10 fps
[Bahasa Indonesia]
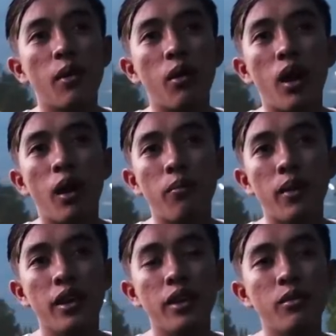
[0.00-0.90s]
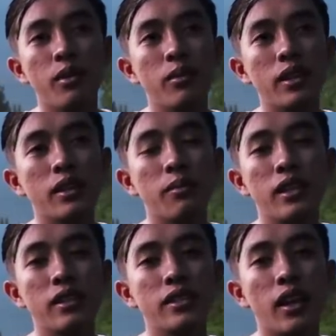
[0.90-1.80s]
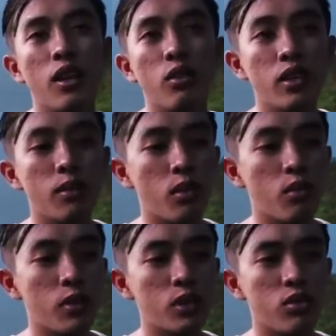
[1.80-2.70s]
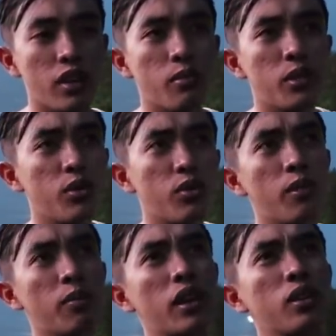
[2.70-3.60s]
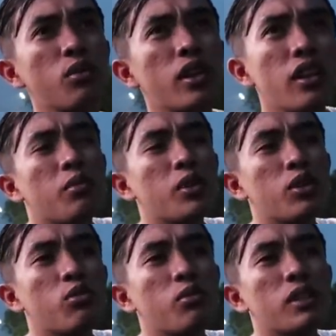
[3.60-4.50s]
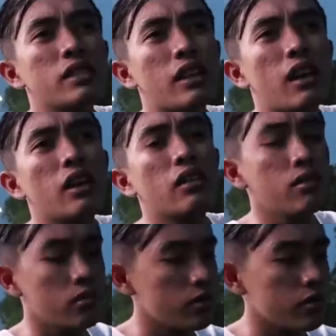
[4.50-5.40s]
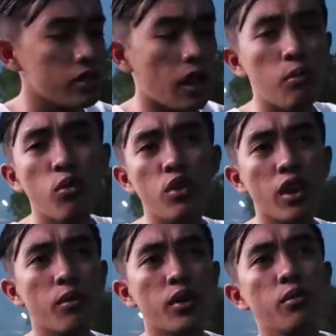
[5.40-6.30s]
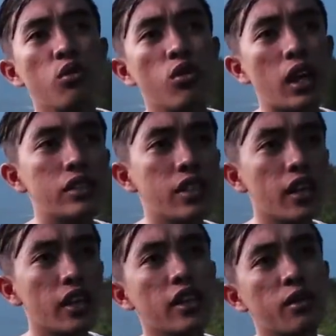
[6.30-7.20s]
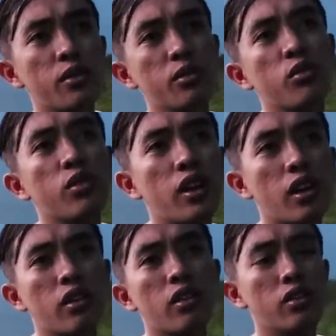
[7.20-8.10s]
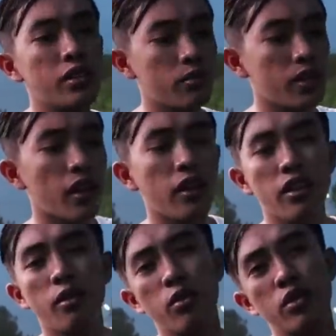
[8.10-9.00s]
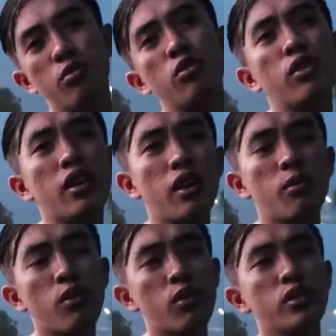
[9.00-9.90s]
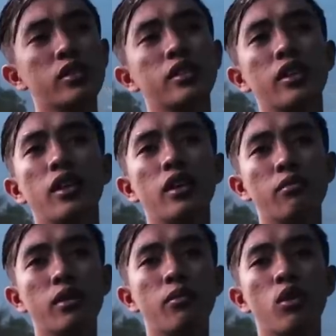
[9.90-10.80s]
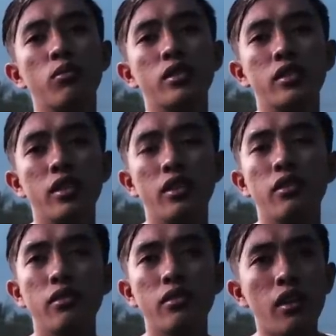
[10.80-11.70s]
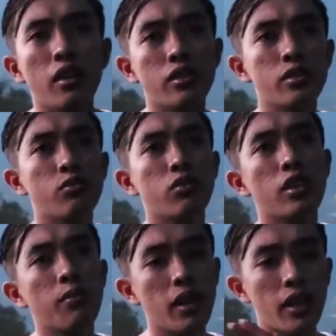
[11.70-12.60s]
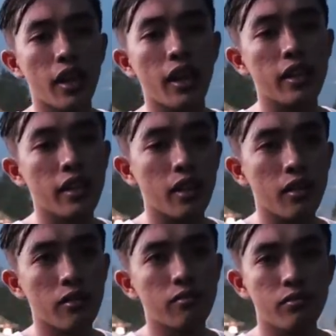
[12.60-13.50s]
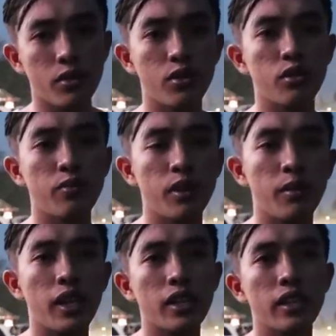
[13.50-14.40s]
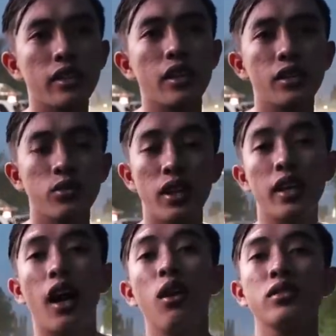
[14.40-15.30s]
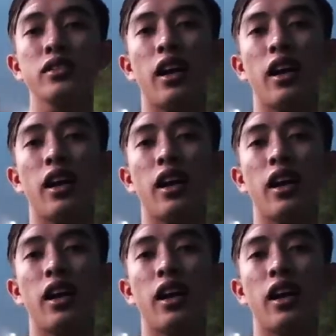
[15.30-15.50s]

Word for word: Mau apa yang diperiksa kalau udah mau masuk kayak pintu apa gitu kan, pintu pemeriksaan sabuk yang mau dibuka jaket yang mau dibuka jam tangan yang mau dibuka pokoknya segala yang berbau besi gitu dan semua pakaian yang menutupi badan kita kecuali kaos